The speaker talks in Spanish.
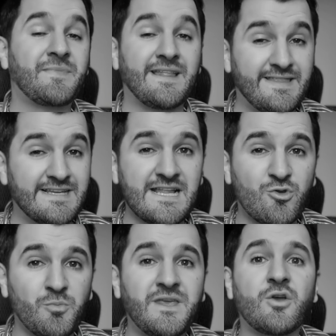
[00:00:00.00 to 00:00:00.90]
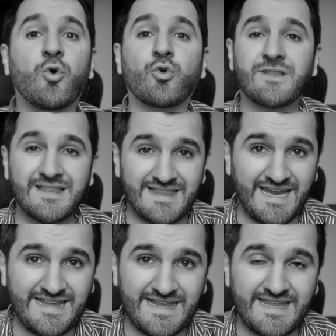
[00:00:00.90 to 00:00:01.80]
Desde el domingo
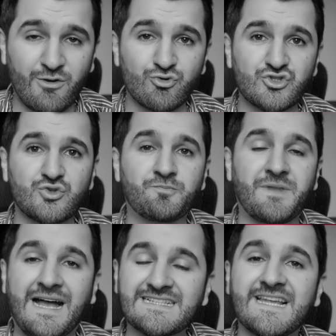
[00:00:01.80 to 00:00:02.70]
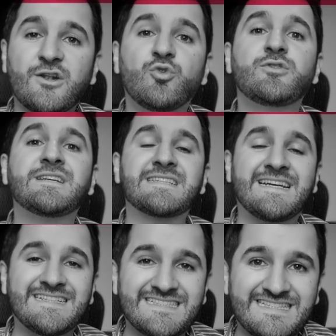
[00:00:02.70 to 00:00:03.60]
30 de agosto hasta el lunes
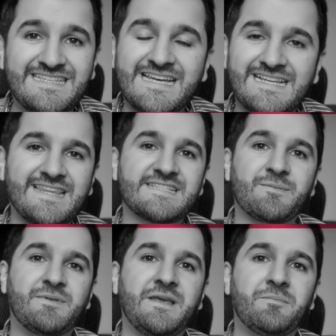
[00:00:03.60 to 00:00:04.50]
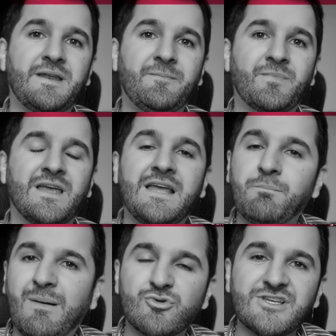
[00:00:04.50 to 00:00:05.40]
7 de septiembre
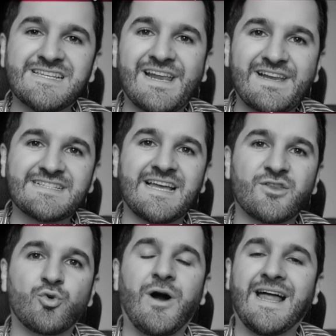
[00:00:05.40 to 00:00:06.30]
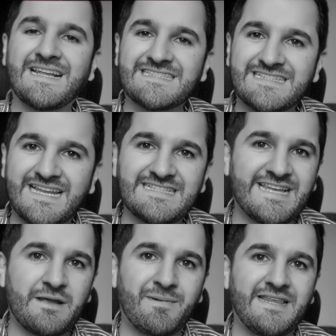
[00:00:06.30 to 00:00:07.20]
vamos a estar rezando a las 3 de
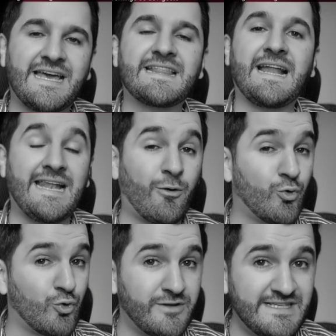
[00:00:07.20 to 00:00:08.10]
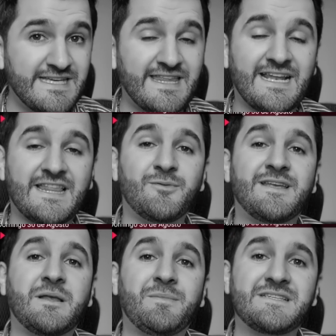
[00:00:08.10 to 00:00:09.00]
la mañana la coronilla de la
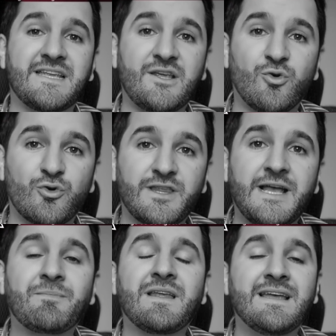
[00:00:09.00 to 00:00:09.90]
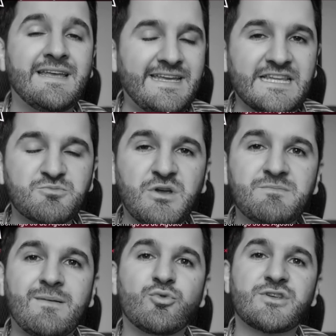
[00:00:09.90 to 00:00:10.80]
Divina Misericordia y después
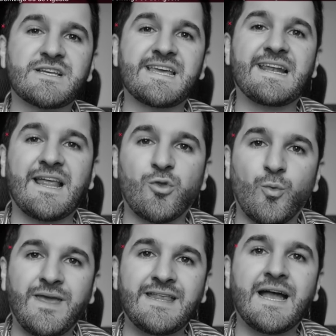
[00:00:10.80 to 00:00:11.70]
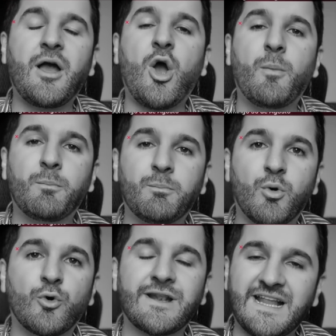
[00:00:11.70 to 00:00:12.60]
vamos a hacer la novena
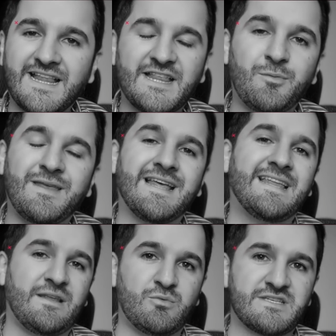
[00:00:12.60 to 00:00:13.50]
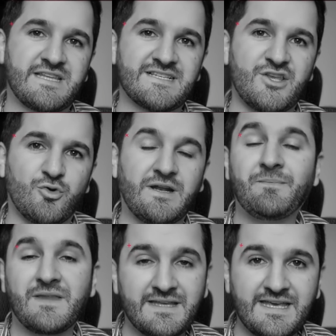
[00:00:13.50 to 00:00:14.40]
por la Natividad de Nuestra
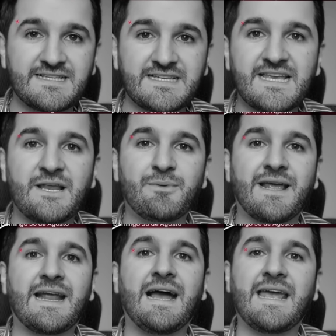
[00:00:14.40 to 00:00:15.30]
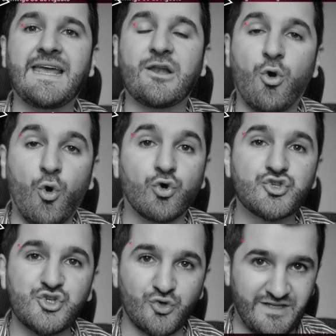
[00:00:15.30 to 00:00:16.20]
Señora que se celebrará el
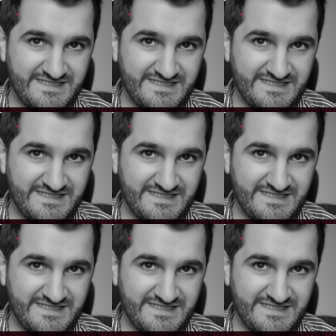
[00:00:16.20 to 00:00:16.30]
8 de